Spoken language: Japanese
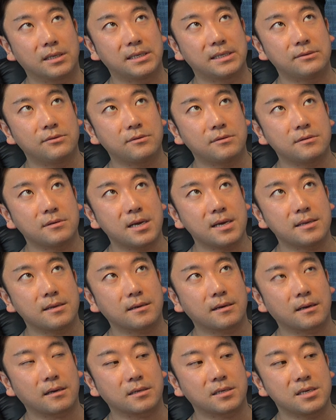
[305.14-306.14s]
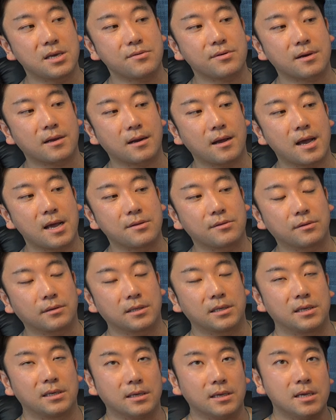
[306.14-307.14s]
ね、ウクライナからキエフから入るとき
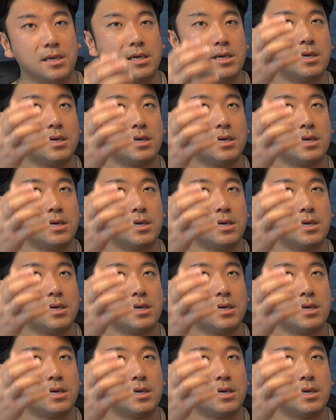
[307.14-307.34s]
に、